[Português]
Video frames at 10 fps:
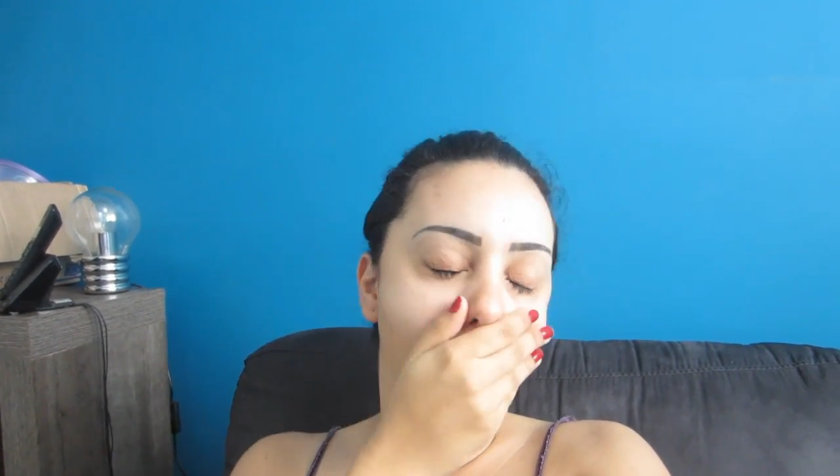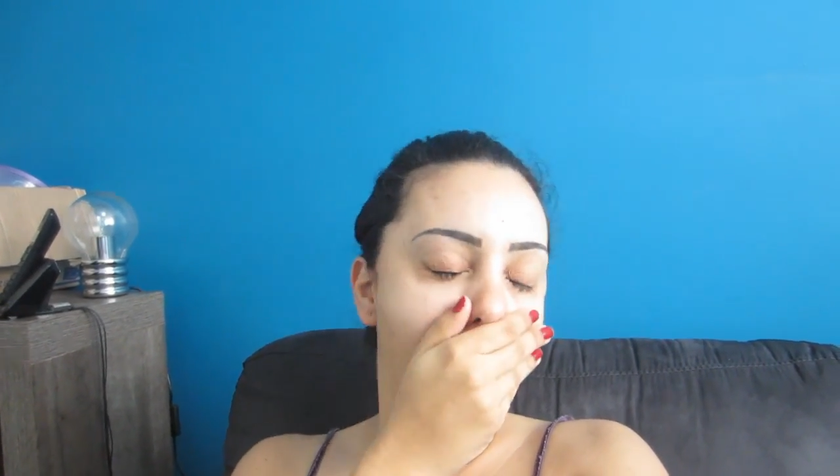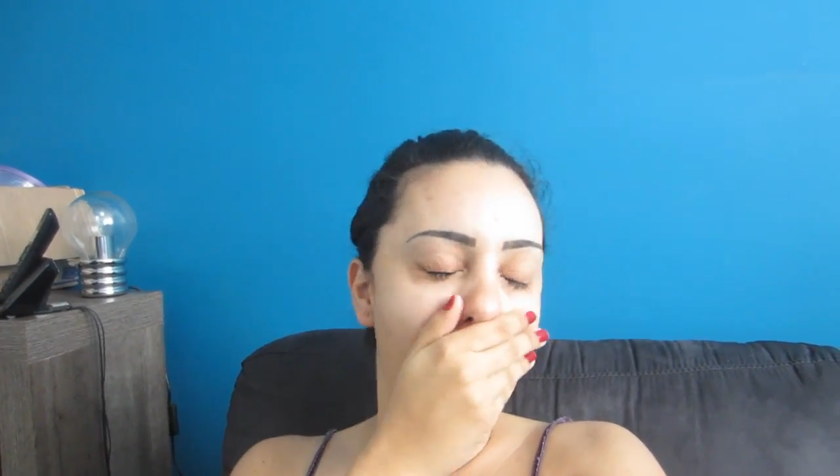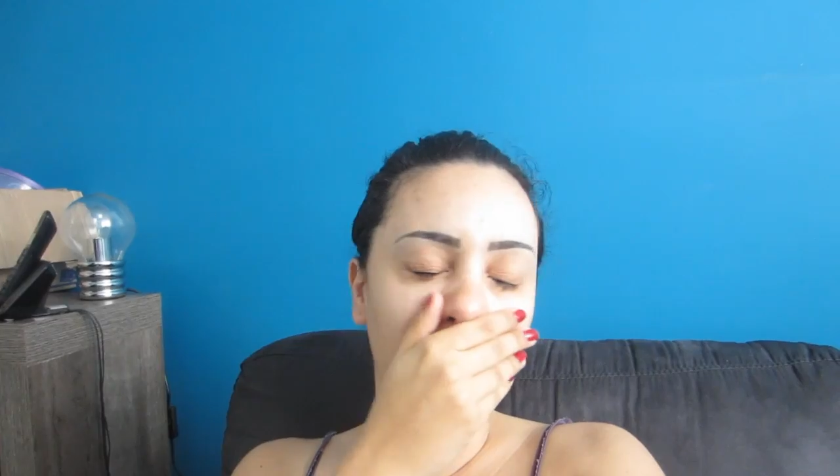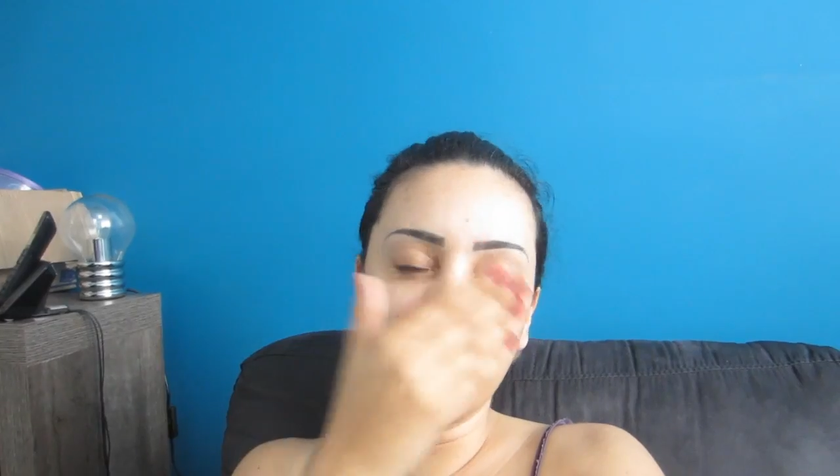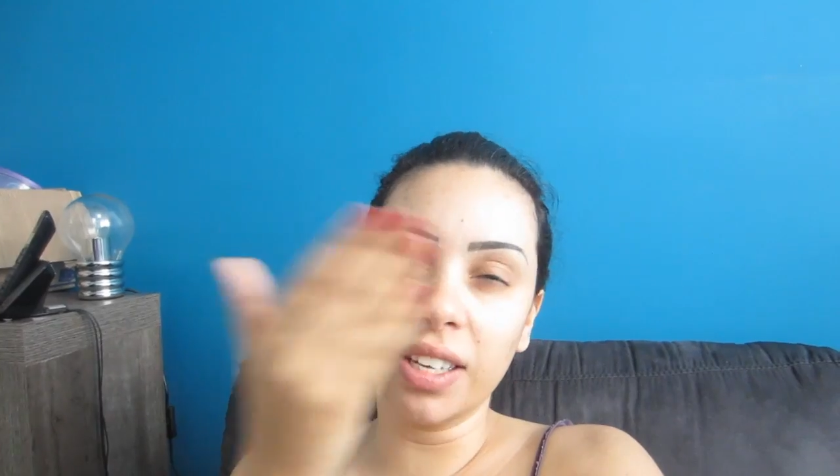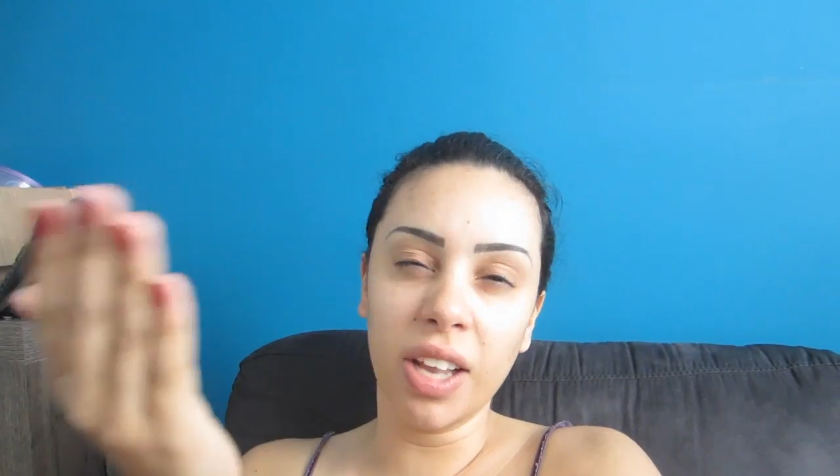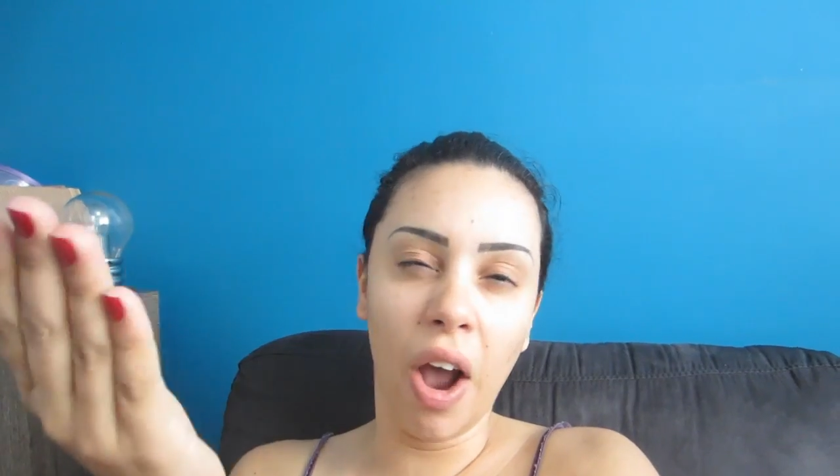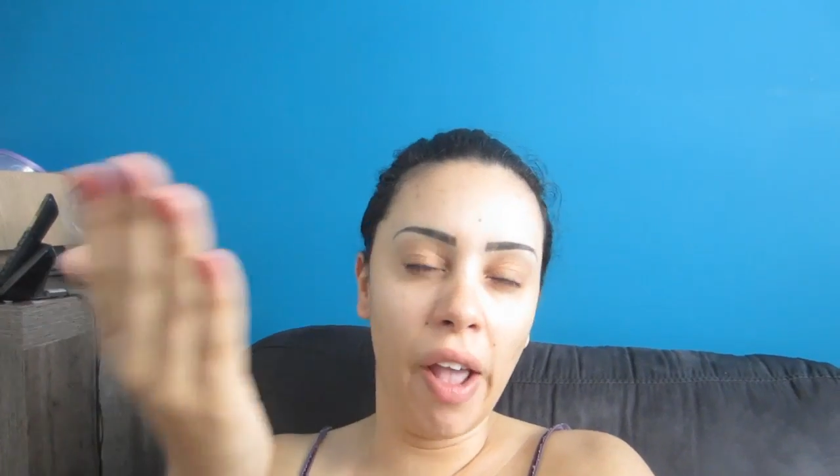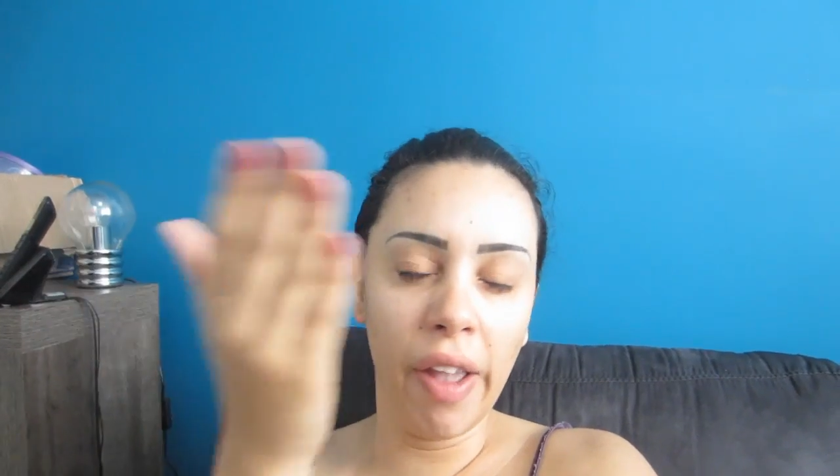Oh, que
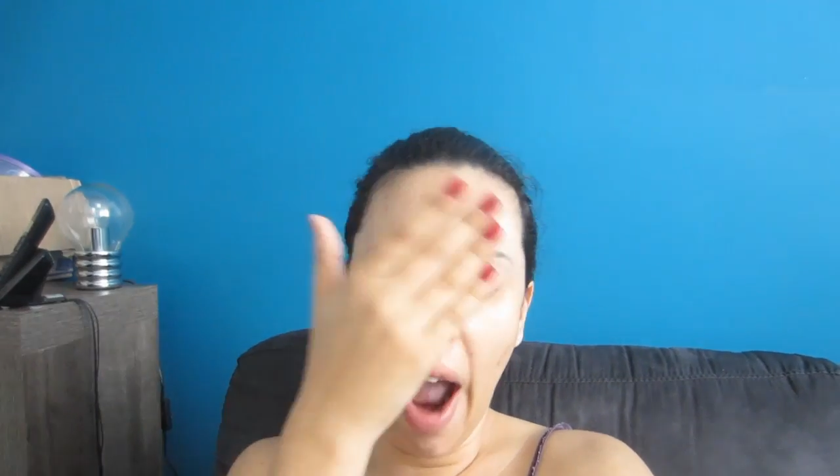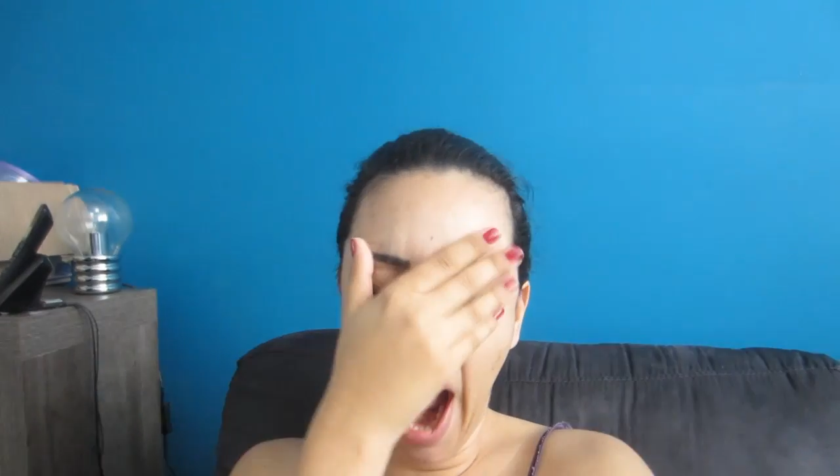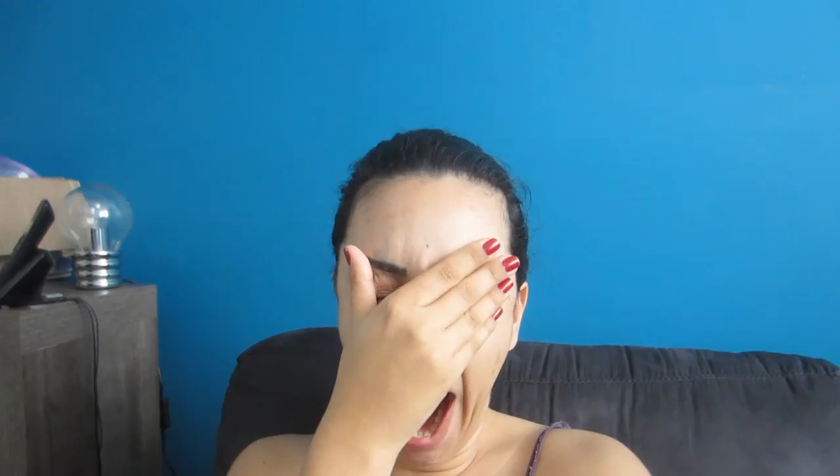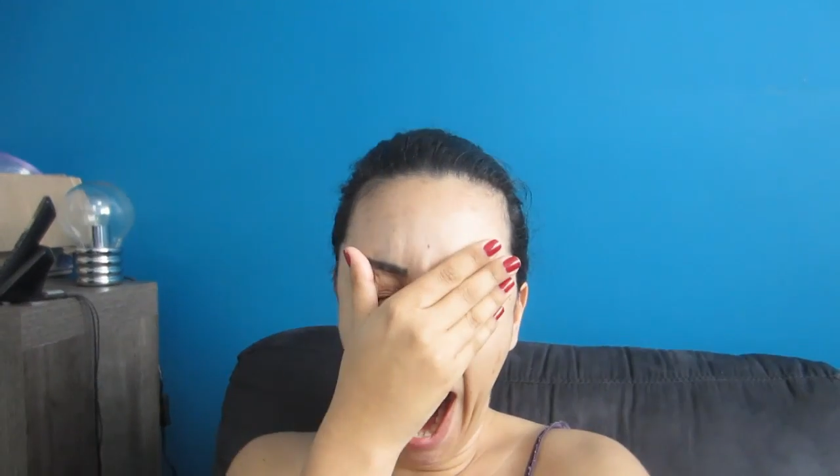sono!